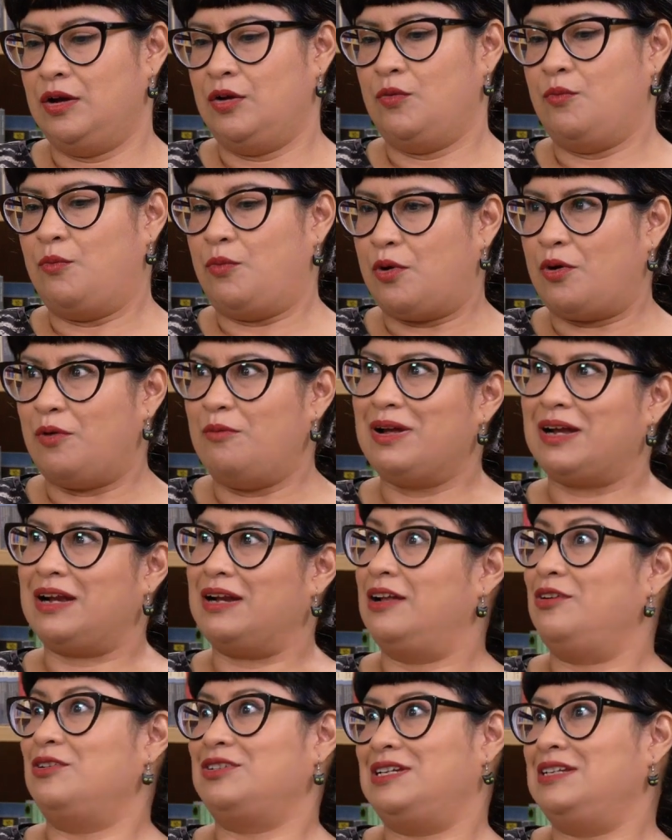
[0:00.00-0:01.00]
un poco me
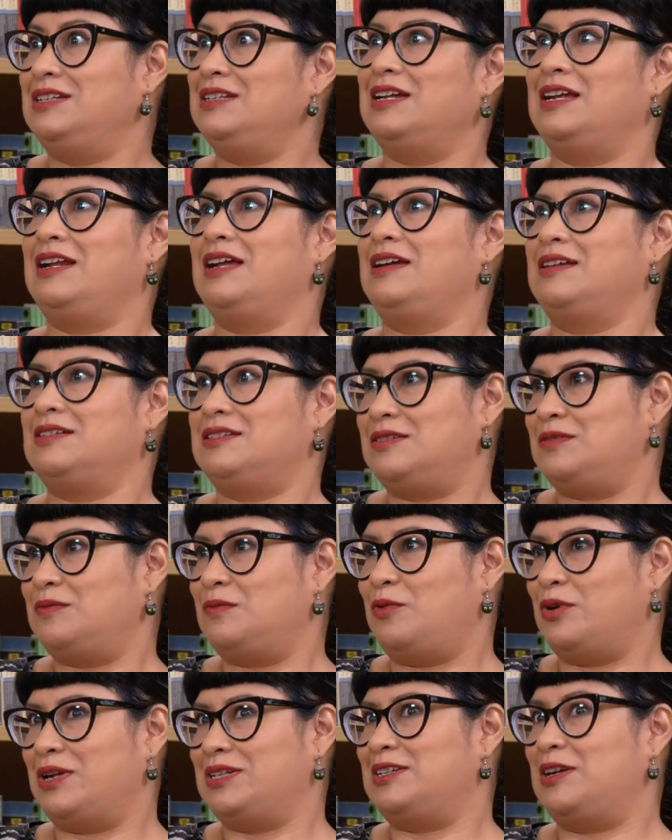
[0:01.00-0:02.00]
generó ese interés
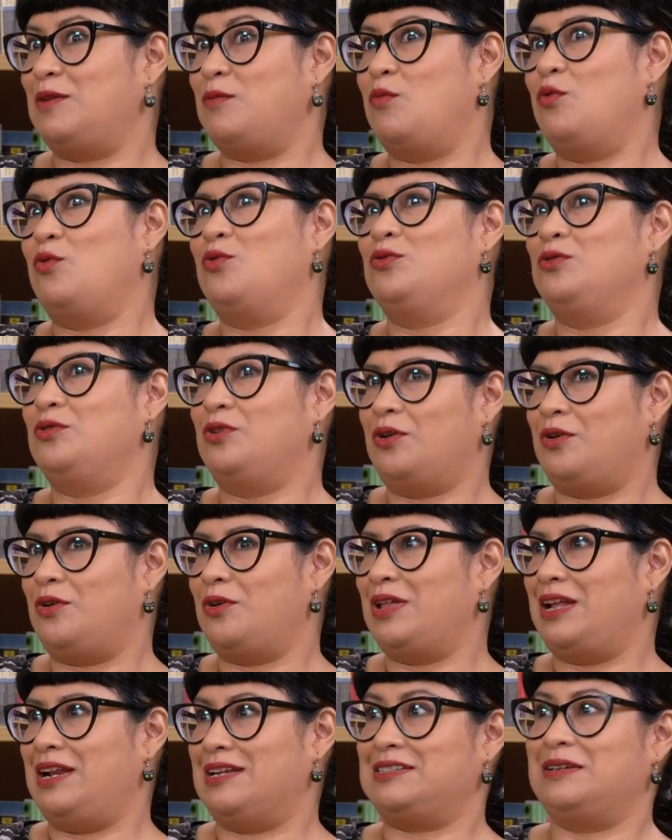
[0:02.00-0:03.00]
por ese
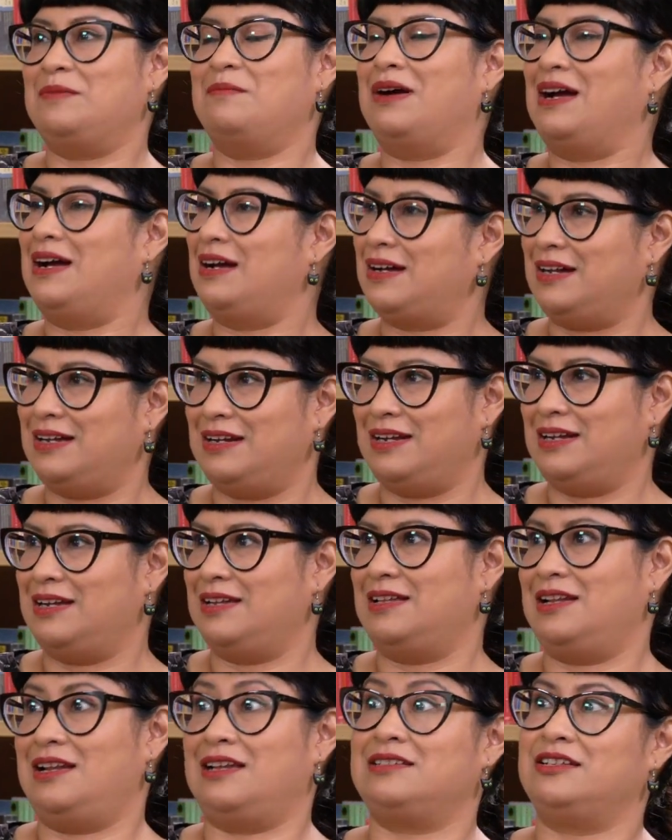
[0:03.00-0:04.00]
mundo de las
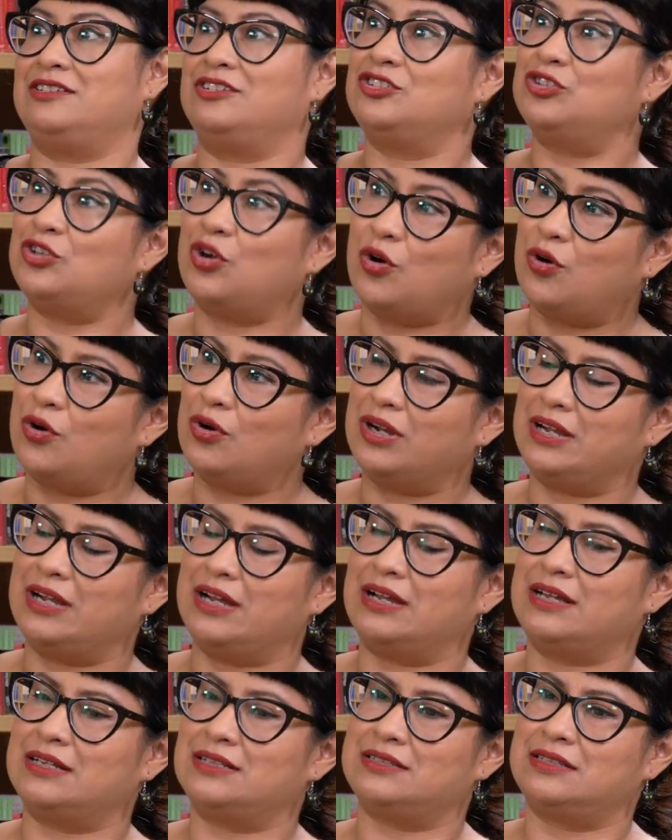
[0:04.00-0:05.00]
imágenes, de las
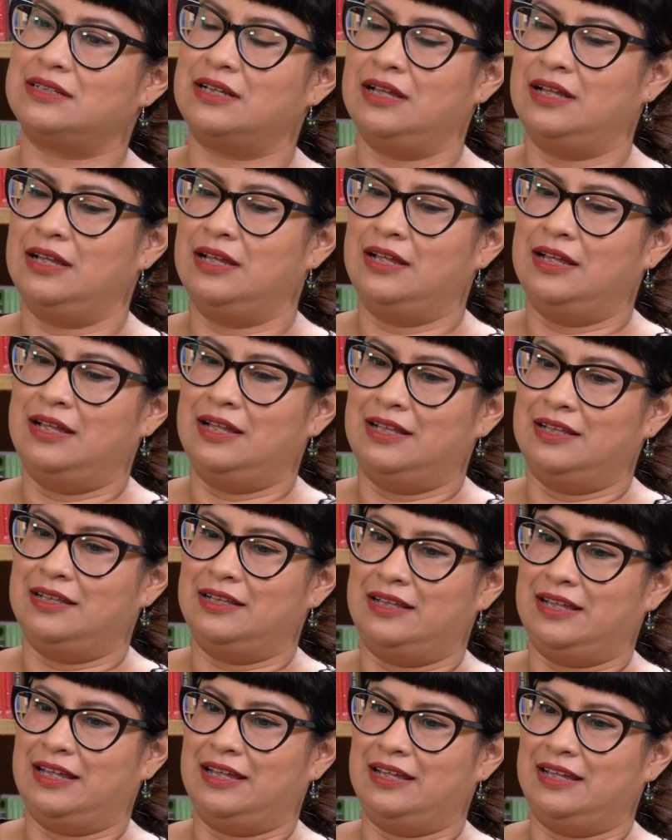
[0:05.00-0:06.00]
historias,
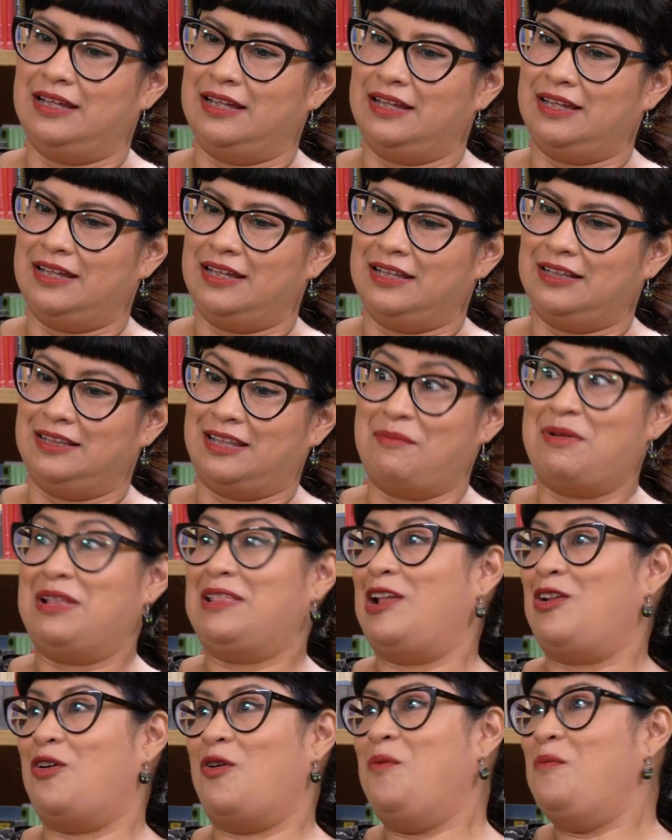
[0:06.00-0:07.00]

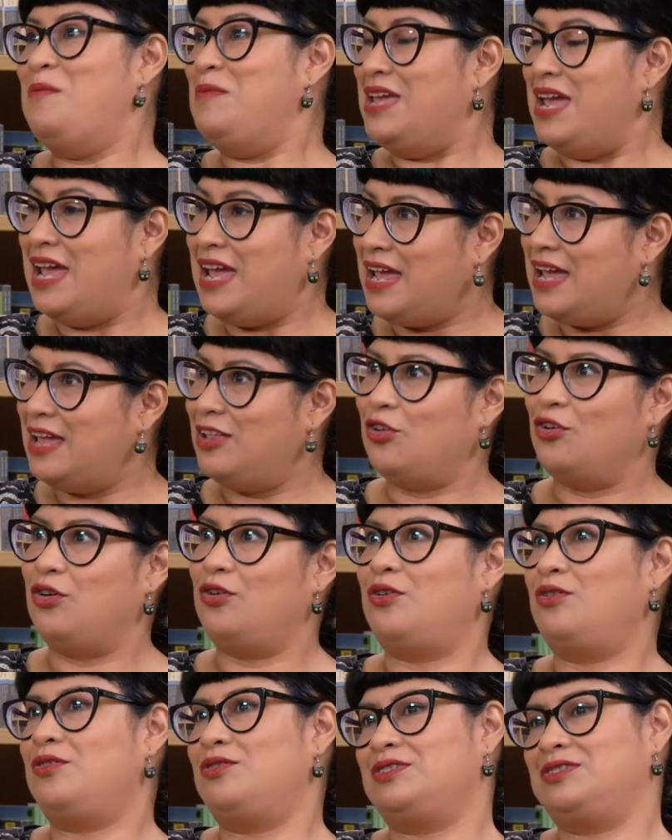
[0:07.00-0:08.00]
también de los
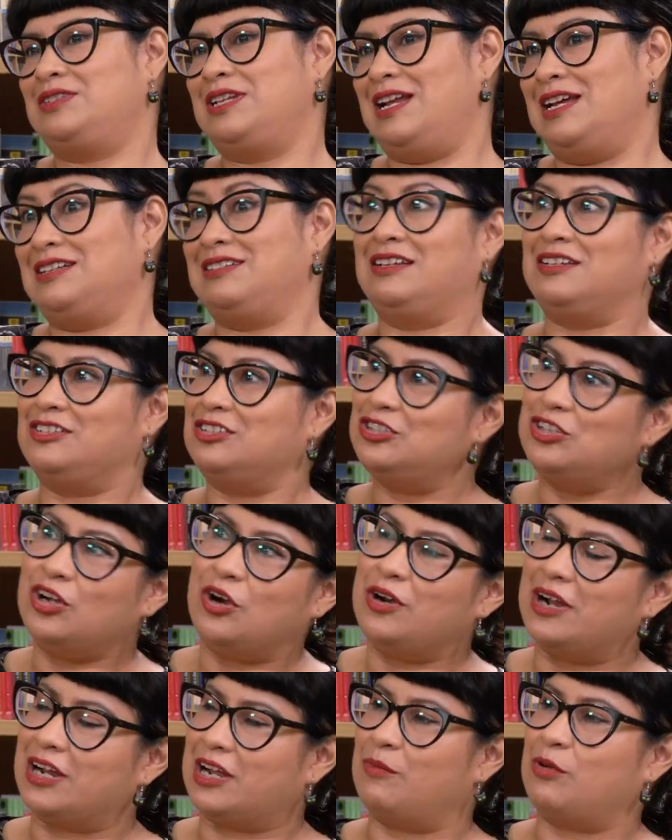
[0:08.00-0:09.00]
miedos, de las
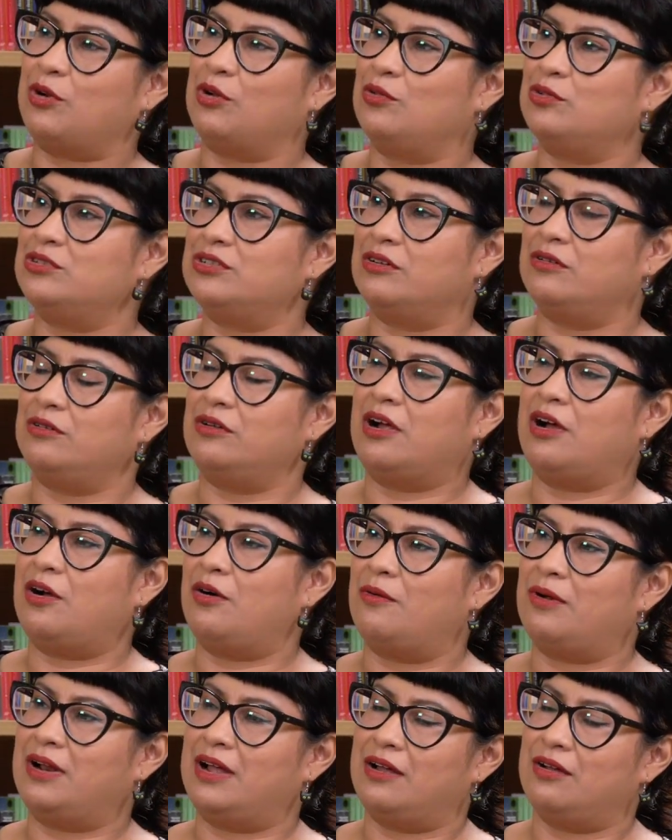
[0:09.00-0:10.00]
tensiones que produce una
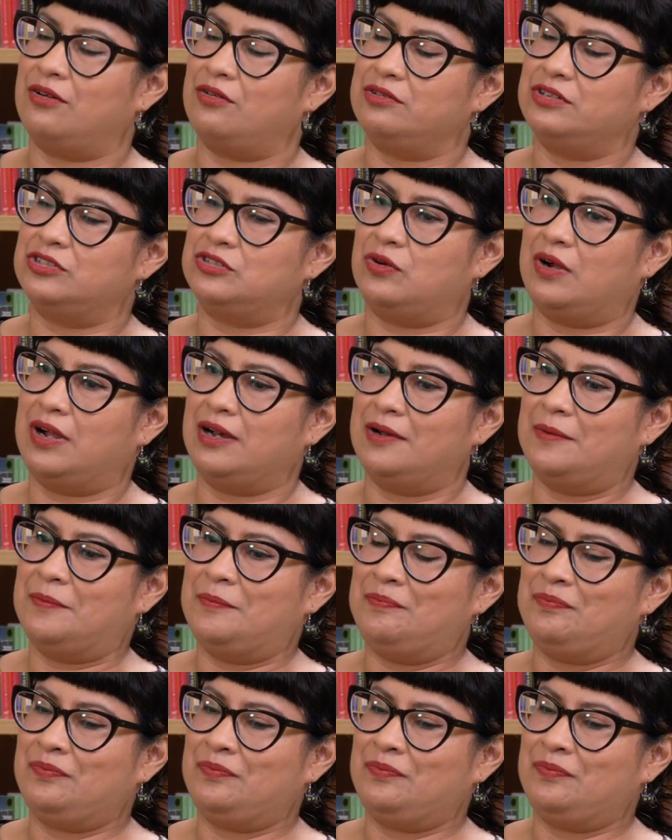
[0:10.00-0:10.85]
obra audiovisual.